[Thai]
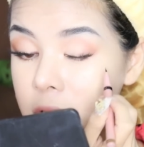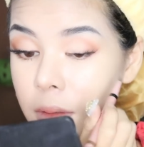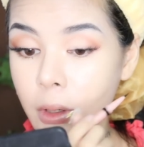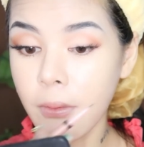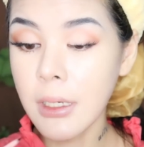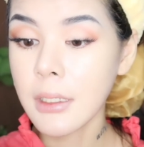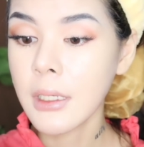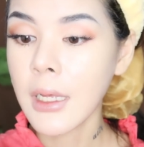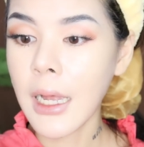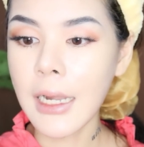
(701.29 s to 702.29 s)
จะบอกว่า
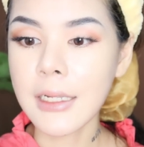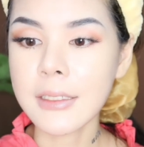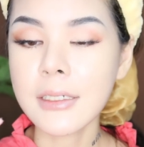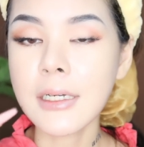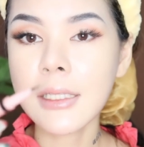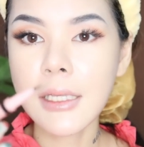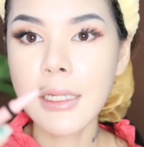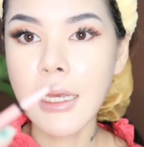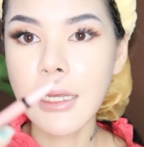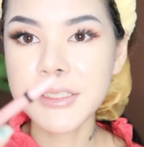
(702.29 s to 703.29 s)
อาเลเนอร์อันนี้
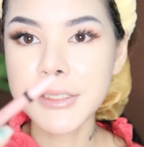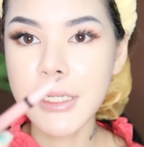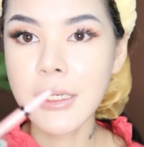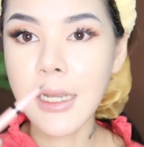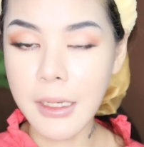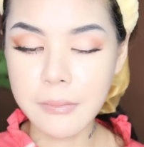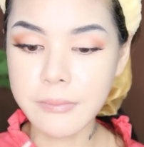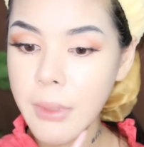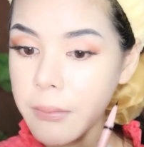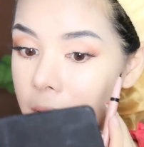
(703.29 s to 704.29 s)
นะคะ เส้นเล็ก
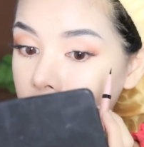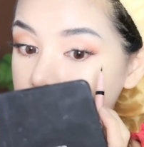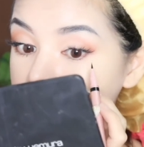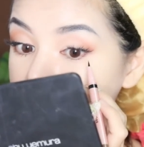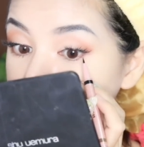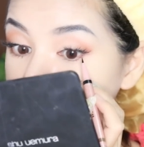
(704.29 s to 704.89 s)
มากๆเลย